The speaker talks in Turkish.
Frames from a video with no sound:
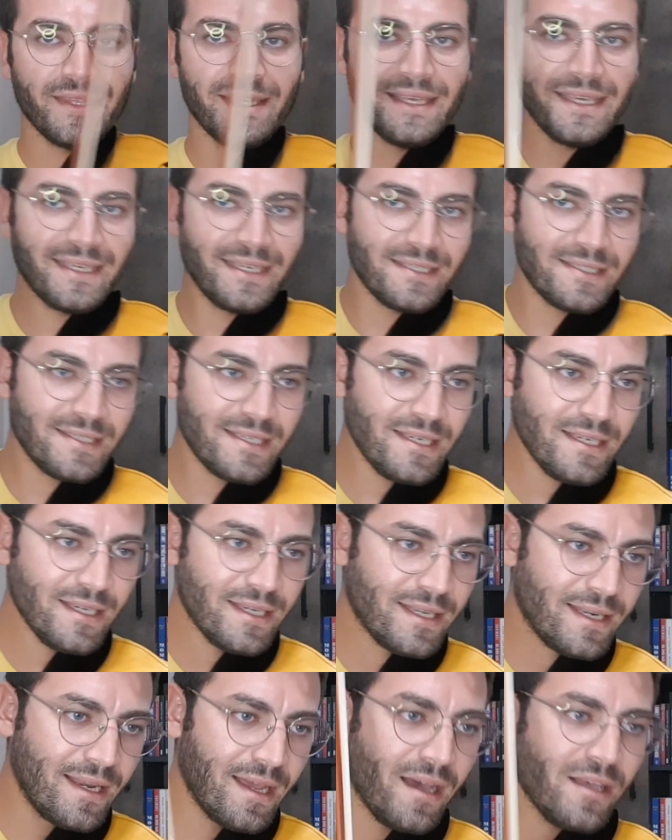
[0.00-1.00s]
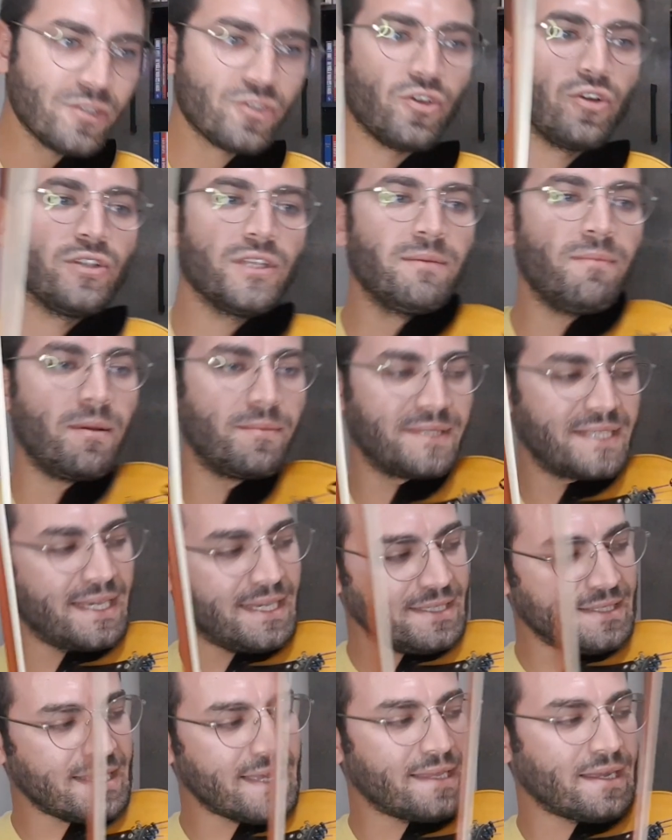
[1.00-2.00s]
İkisi la, sol. Tamam.
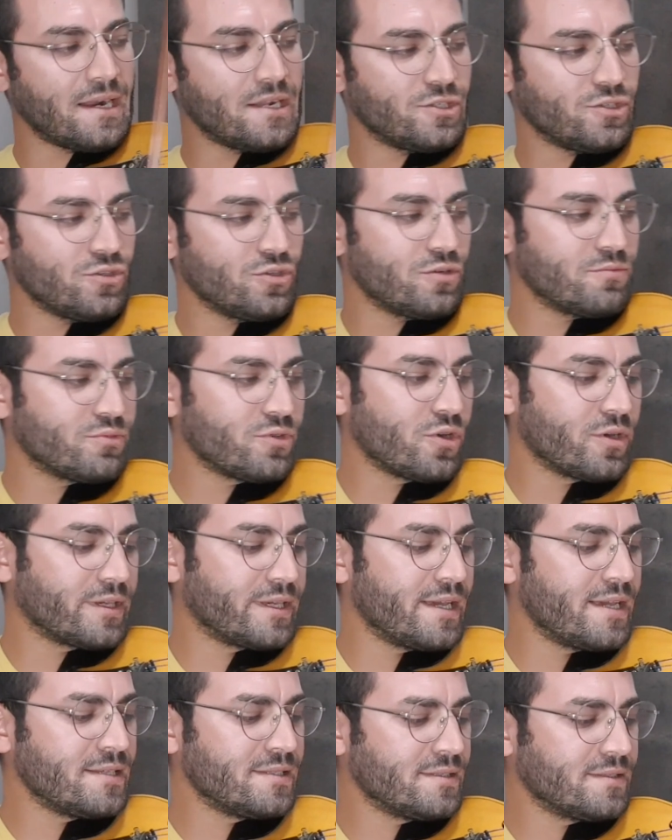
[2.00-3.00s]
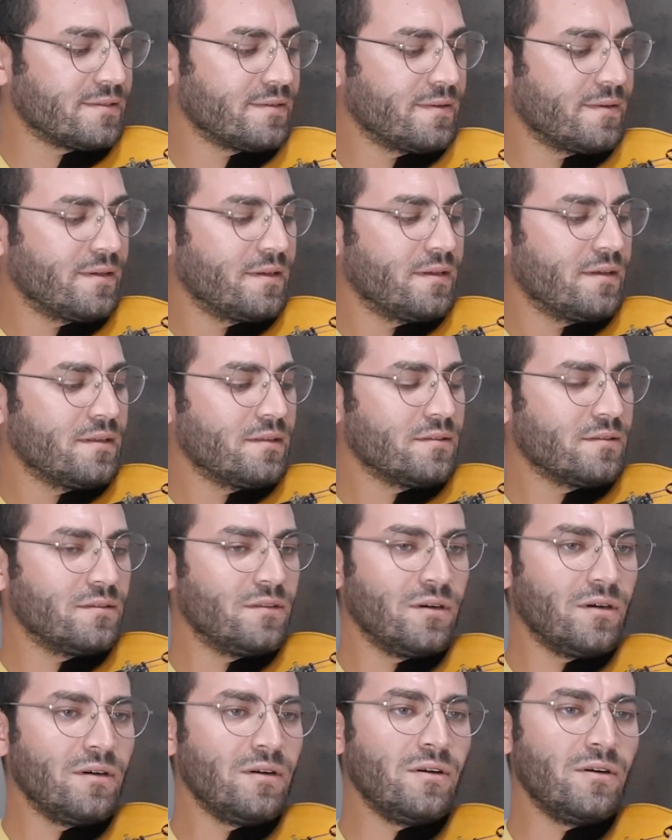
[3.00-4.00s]
8 tekrar çalıyorum son kez.
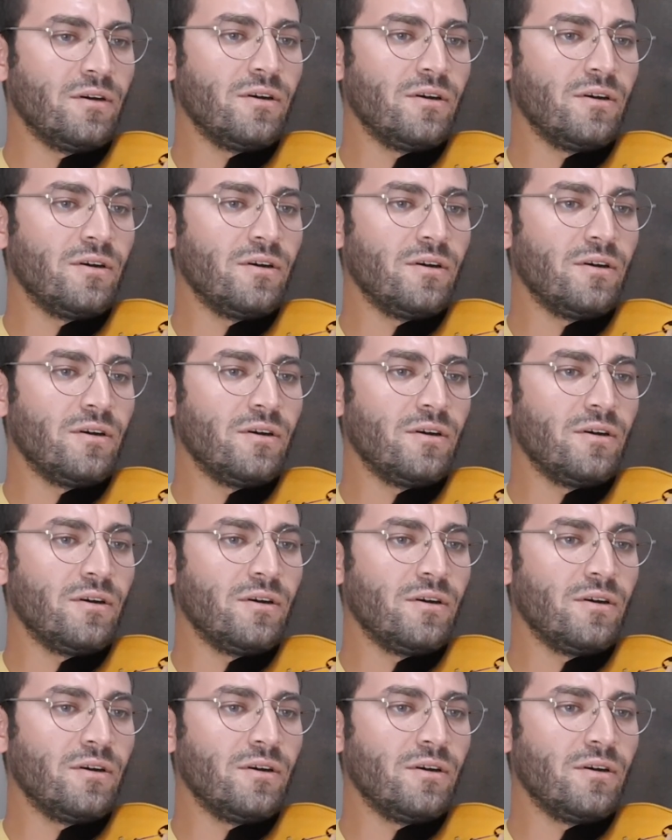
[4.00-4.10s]
Do,